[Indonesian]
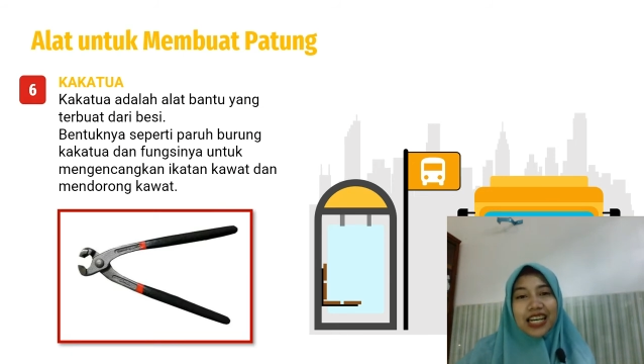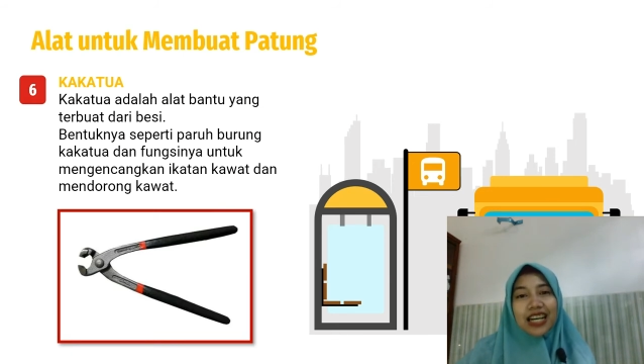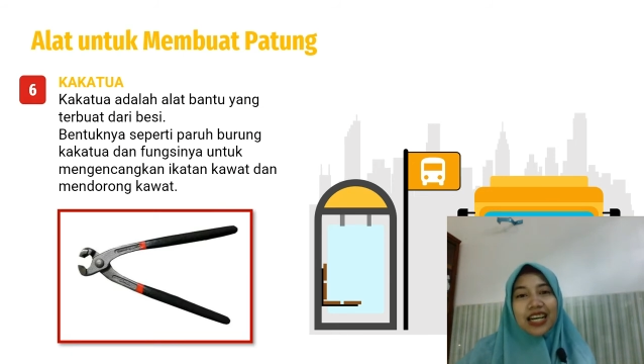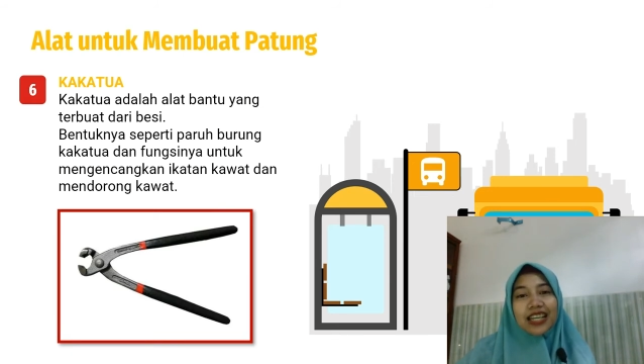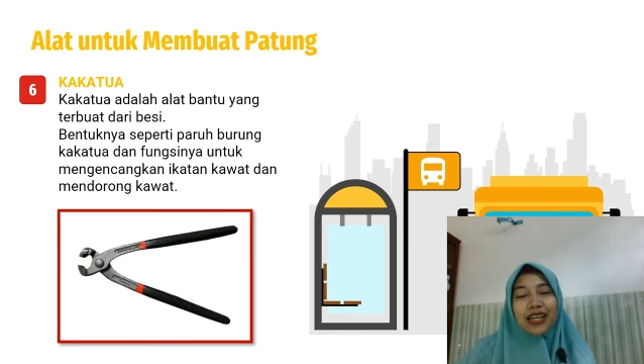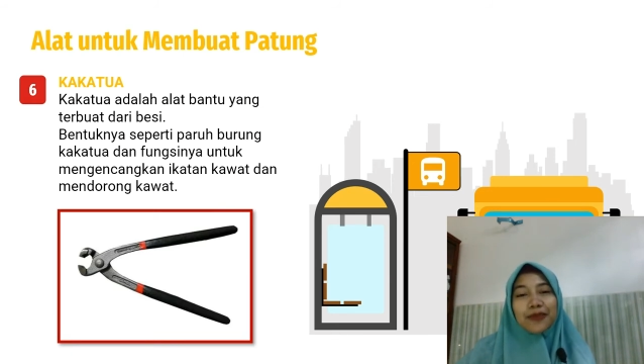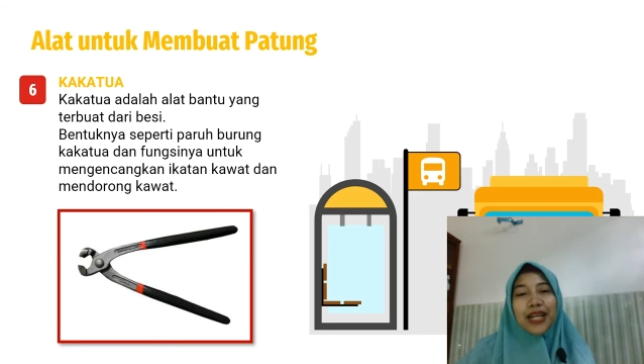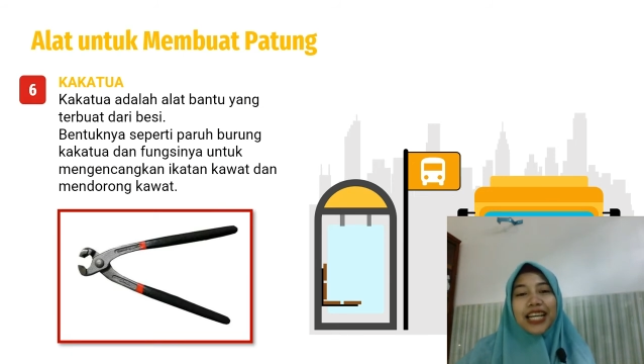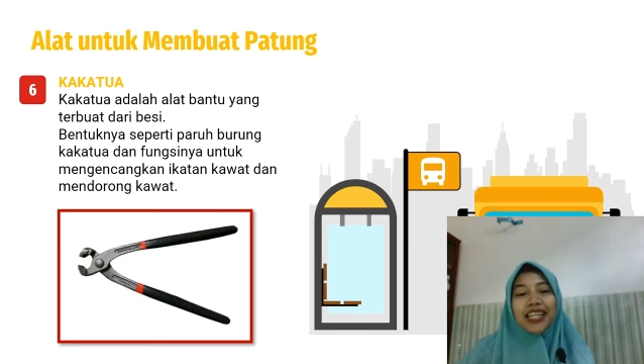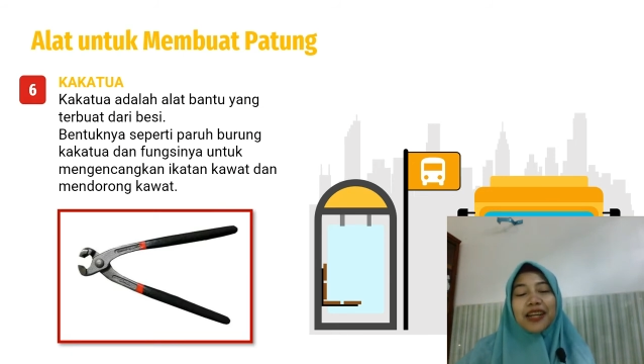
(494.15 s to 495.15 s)
Ada yang
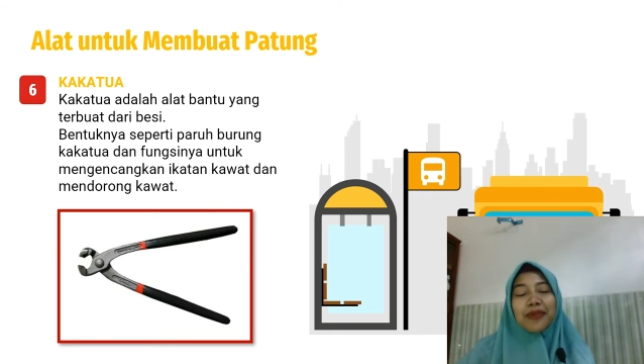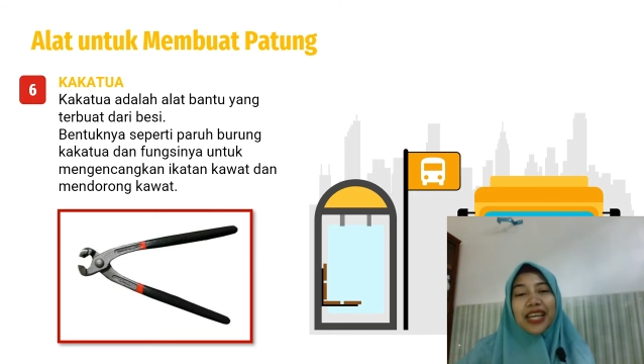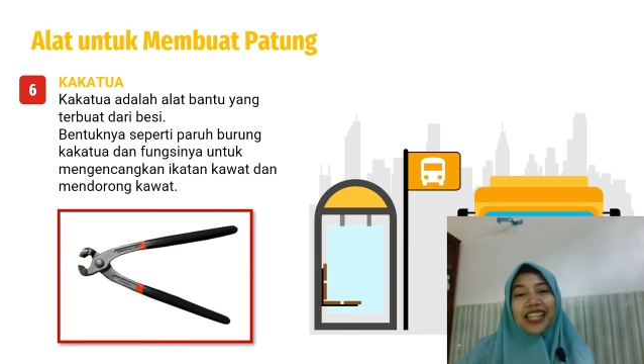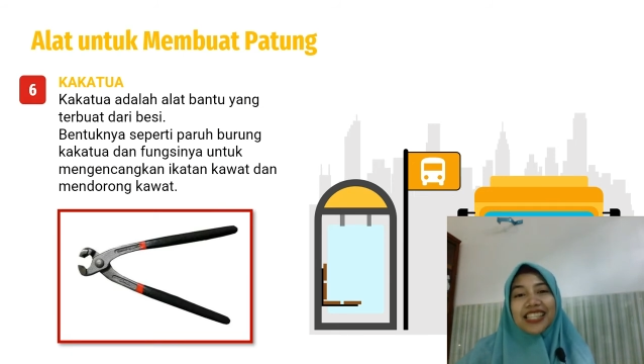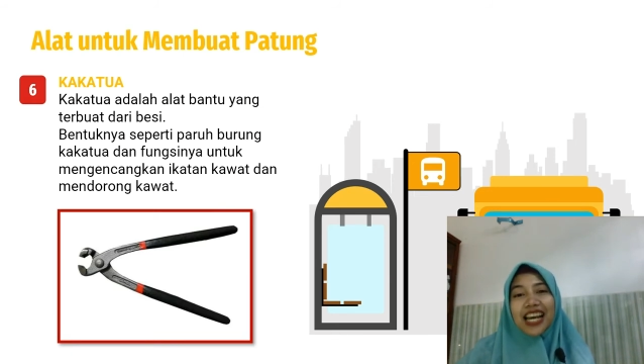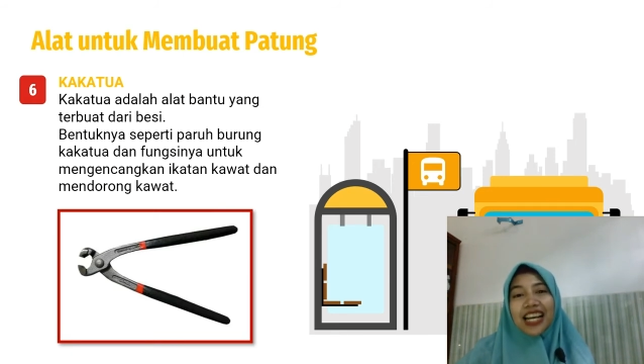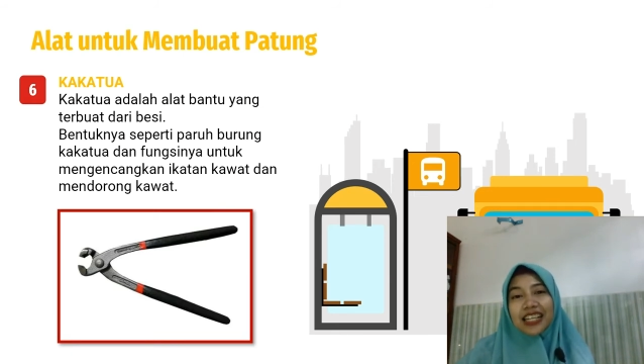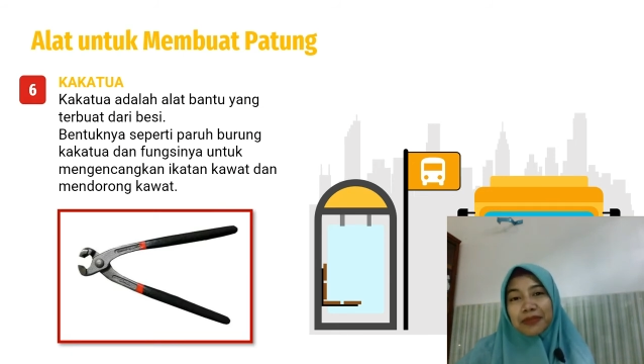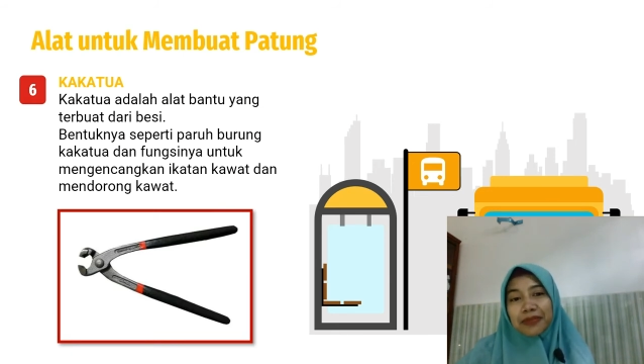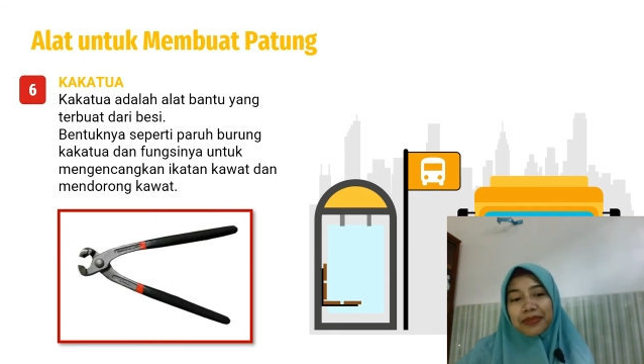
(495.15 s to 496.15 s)
bilang ini namanya
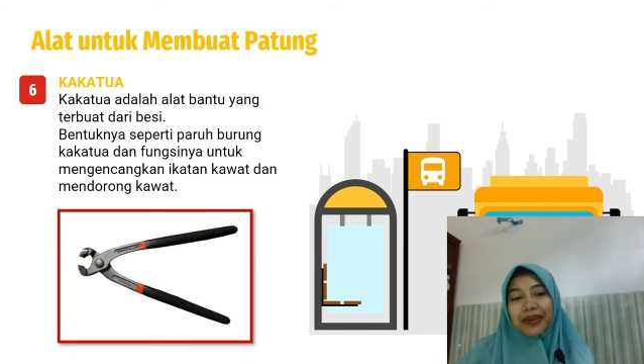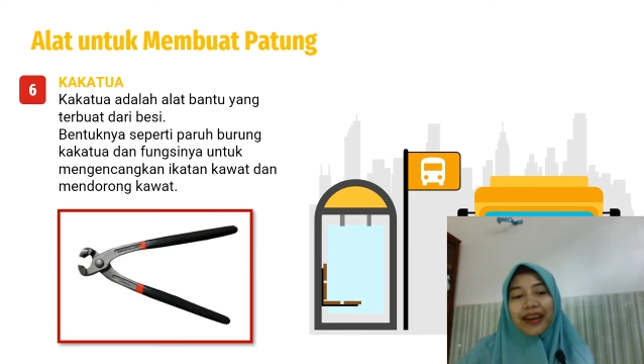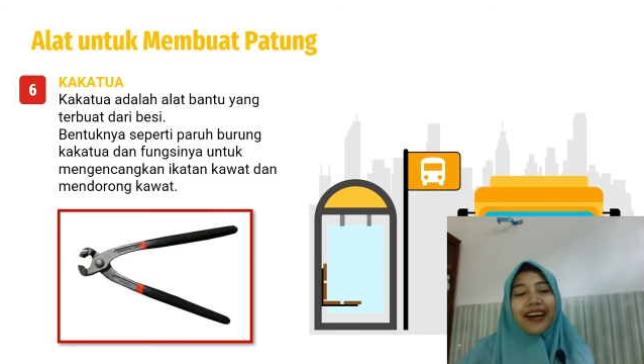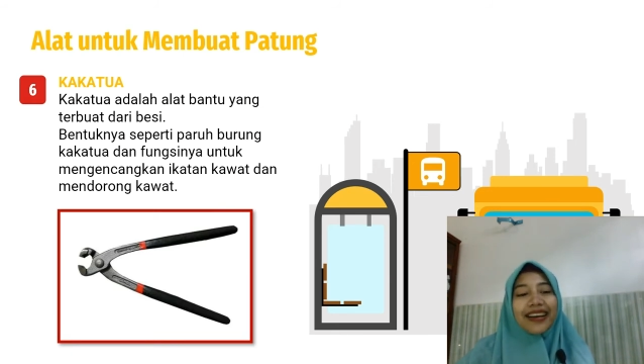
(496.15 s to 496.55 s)
catem ya.